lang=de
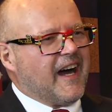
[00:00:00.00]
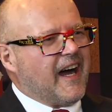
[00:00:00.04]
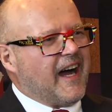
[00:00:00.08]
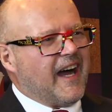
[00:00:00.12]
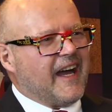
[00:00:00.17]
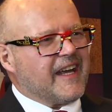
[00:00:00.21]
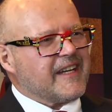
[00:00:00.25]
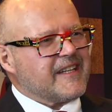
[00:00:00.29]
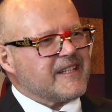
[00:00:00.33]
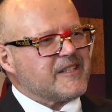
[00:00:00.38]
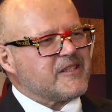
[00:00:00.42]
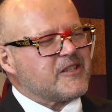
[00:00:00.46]

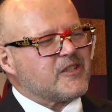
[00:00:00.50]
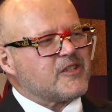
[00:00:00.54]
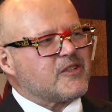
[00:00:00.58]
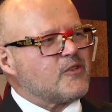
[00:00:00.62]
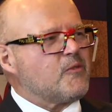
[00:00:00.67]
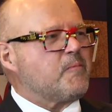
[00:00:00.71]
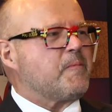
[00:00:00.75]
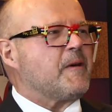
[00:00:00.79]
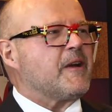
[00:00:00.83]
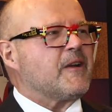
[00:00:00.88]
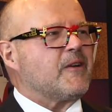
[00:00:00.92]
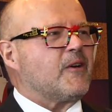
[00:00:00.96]
Eine
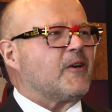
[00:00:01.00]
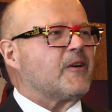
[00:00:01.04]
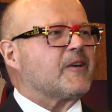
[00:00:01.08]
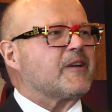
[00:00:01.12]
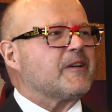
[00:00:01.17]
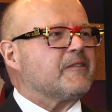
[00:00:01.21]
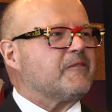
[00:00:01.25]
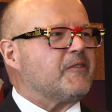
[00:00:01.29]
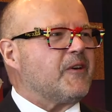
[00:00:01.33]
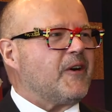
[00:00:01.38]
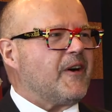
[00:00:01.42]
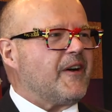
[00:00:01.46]
super Lok
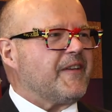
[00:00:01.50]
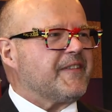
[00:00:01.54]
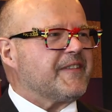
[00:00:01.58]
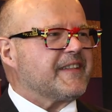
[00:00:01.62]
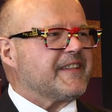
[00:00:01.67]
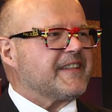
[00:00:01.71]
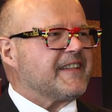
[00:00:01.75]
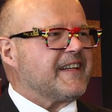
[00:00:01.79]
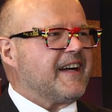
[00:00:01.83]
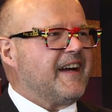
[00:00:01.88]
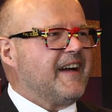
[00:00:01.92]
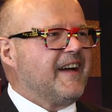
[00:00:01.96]

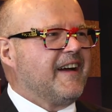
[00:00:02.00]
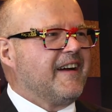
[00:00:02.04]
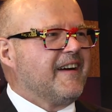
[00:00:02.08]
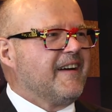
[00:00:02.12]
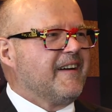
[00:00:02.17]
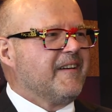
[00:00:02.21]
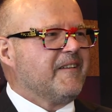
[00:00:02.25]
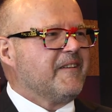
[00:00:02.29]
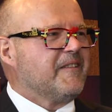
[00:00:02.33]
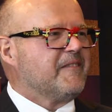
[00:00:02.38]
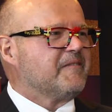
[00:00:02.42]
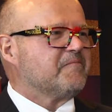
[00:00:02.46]
geworden. Äh,